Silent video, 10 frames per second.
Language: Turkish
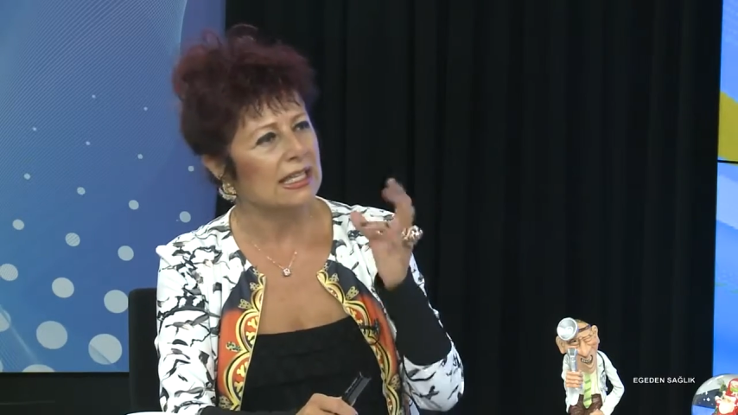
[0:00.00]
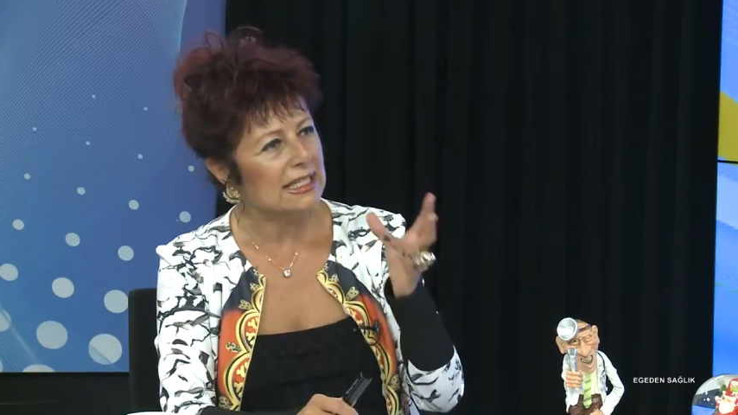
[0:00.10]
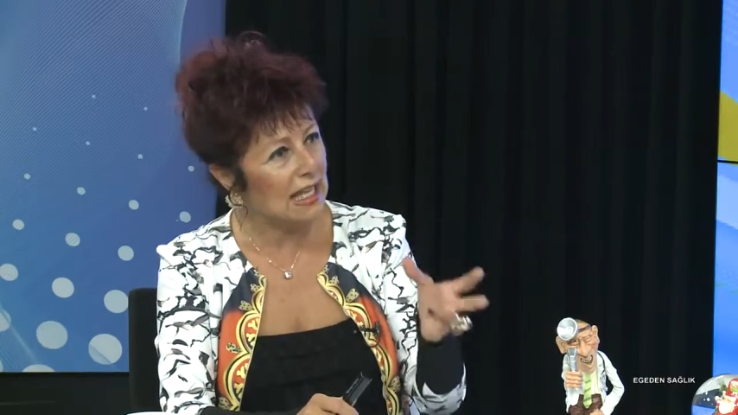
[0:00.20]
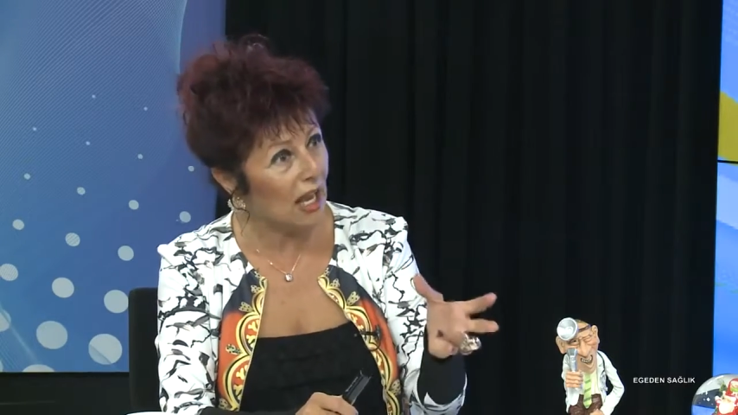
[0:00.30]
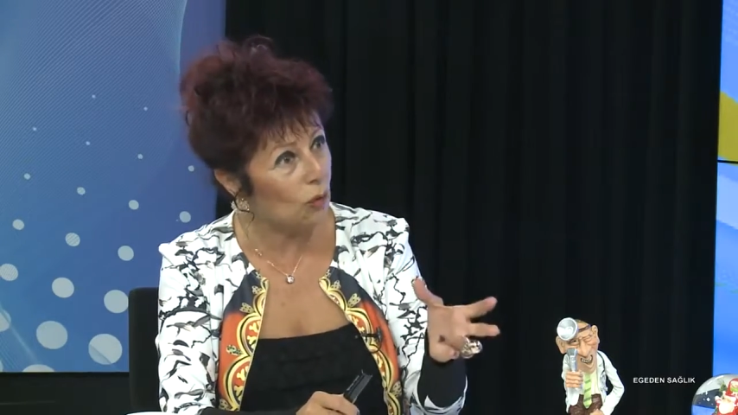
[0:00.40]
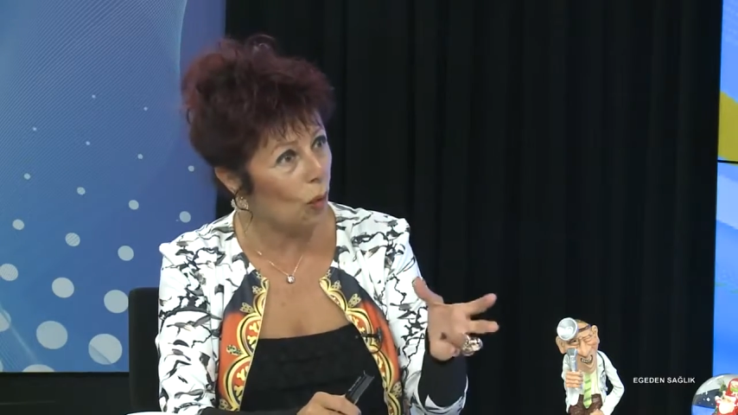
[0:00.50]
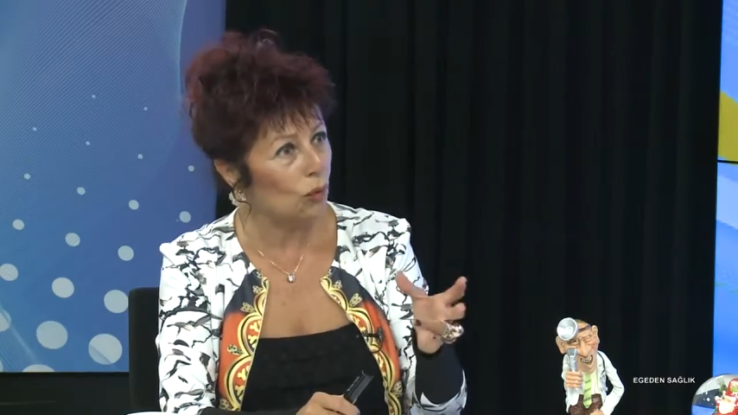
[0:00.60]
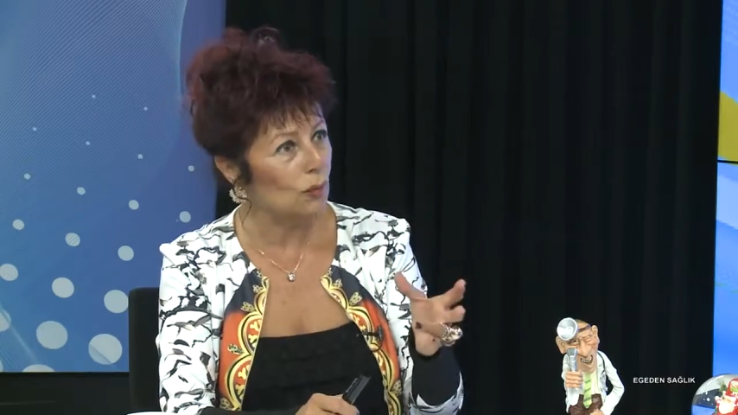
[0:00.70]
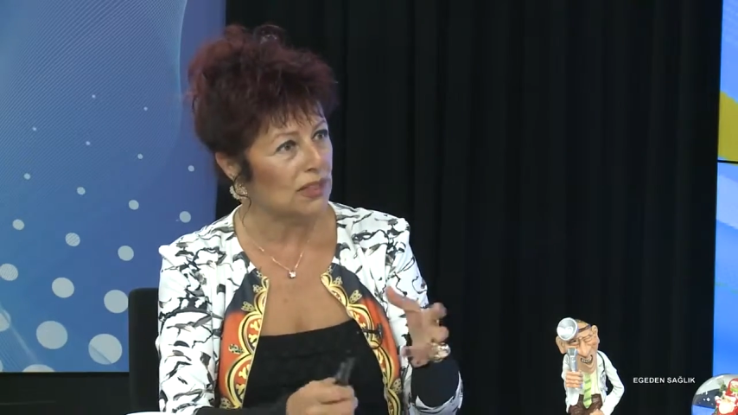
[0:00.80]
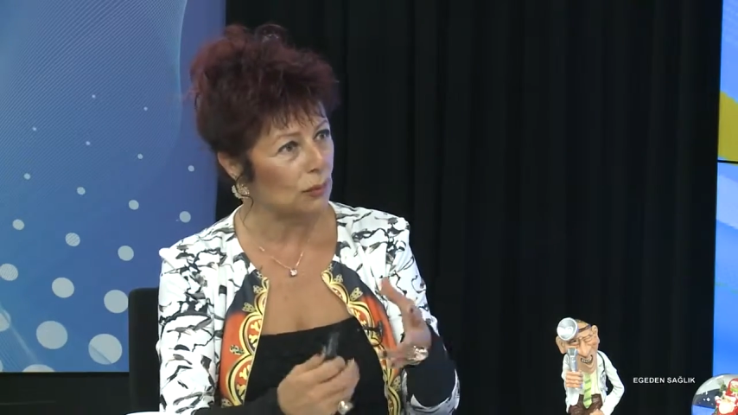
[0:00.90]
ishal
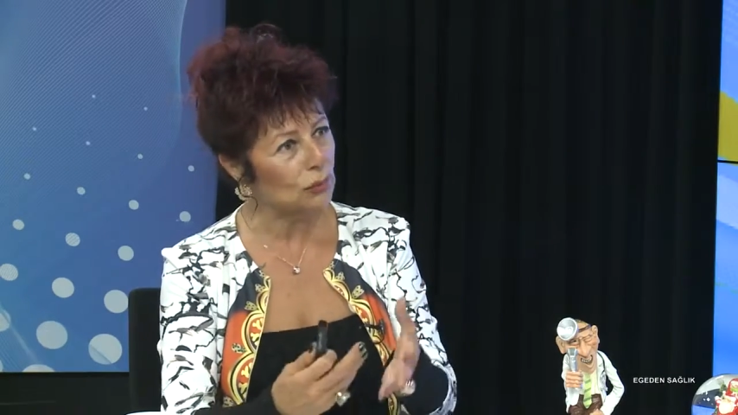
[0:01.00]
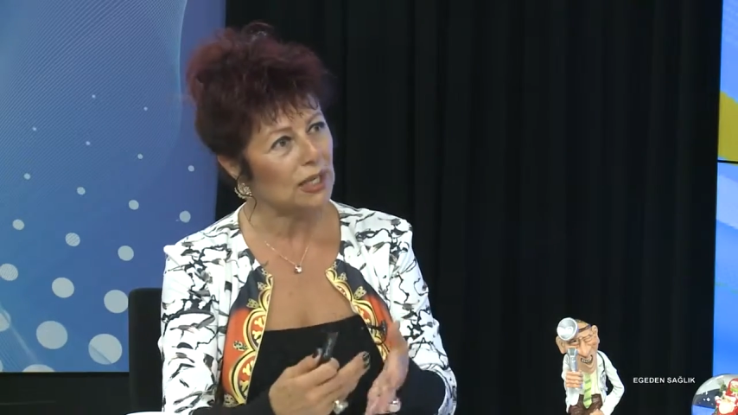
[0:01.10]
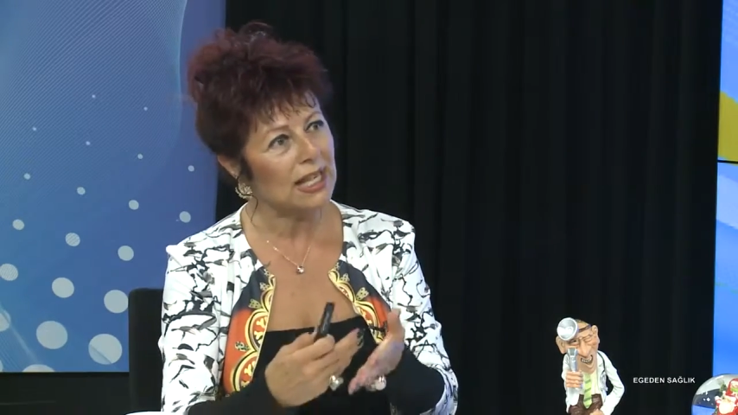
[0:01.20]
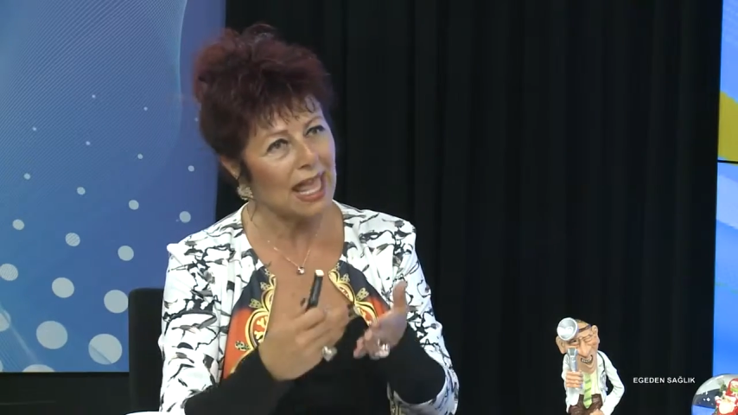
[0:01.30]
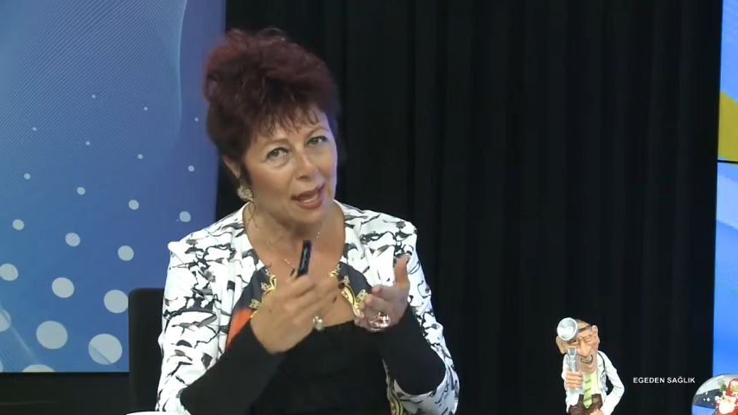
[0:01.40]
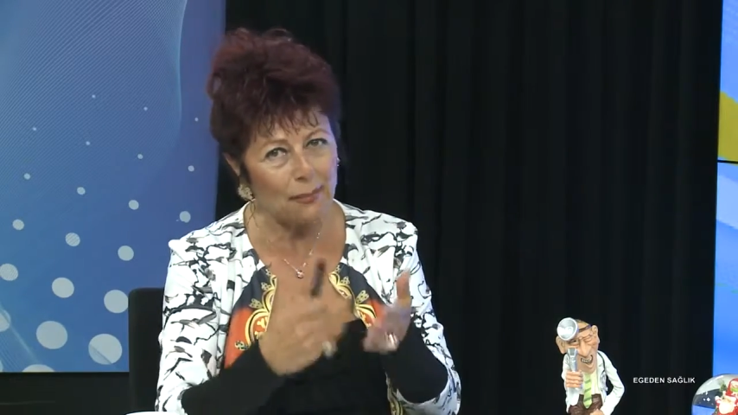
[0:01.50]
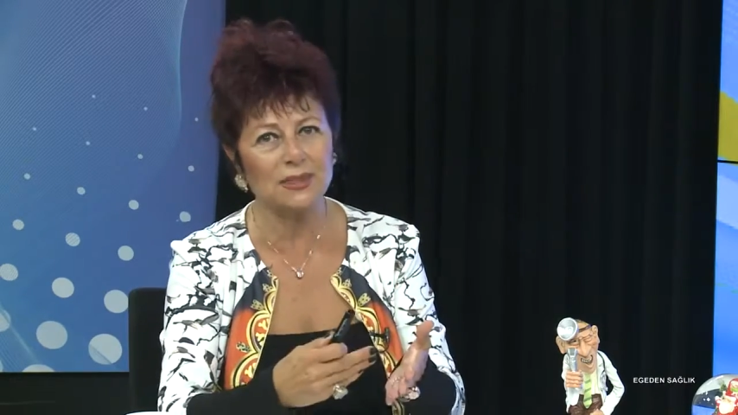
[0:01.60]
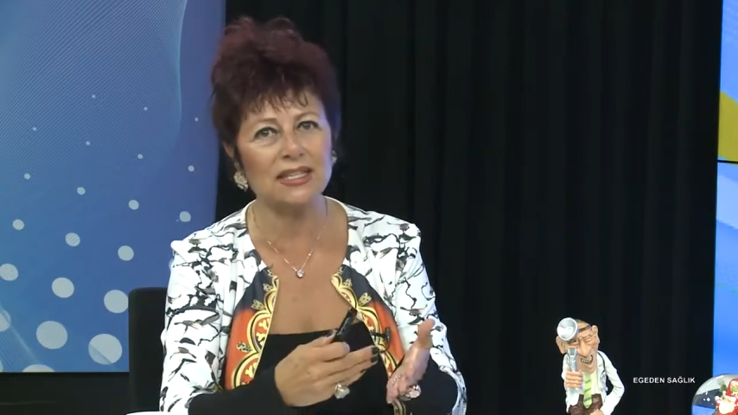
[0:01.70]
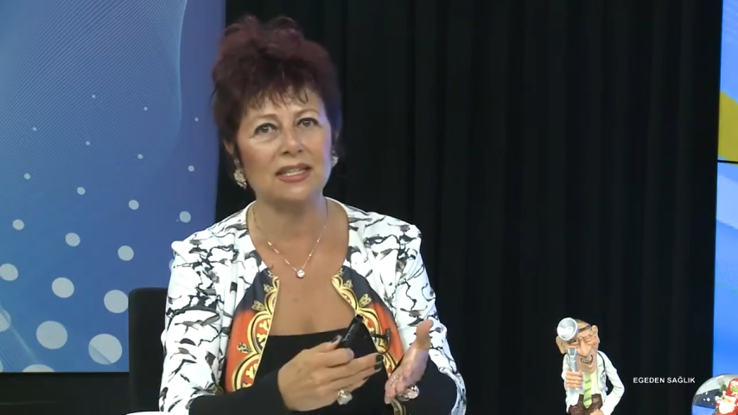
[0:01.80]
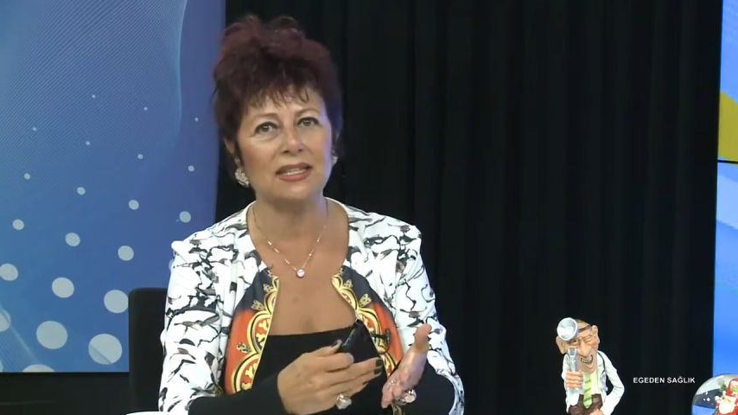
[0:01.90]
olması bunların
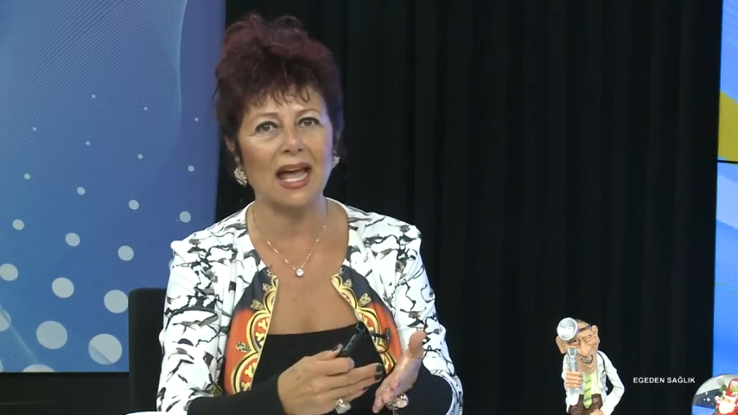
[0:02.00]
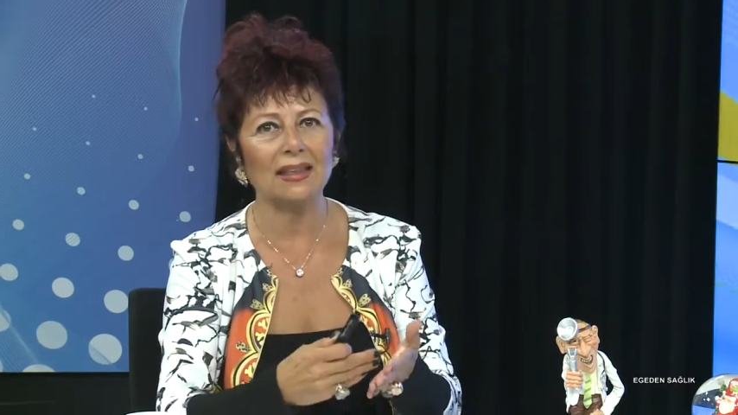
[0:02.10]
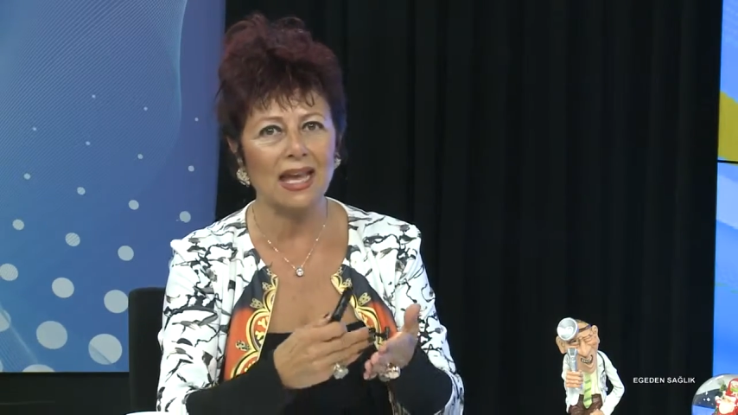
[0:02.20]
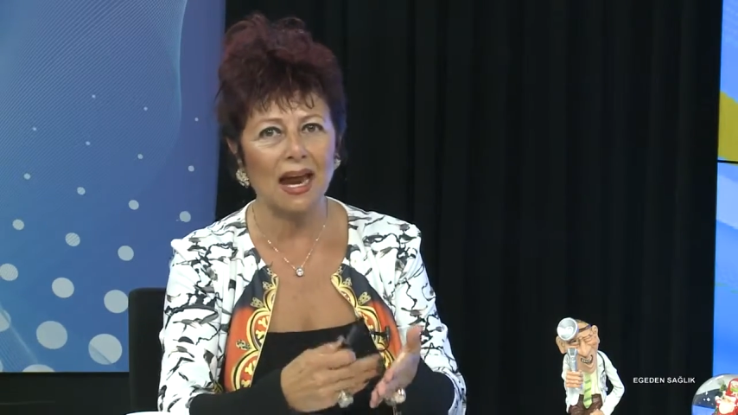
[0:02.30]
hepsinden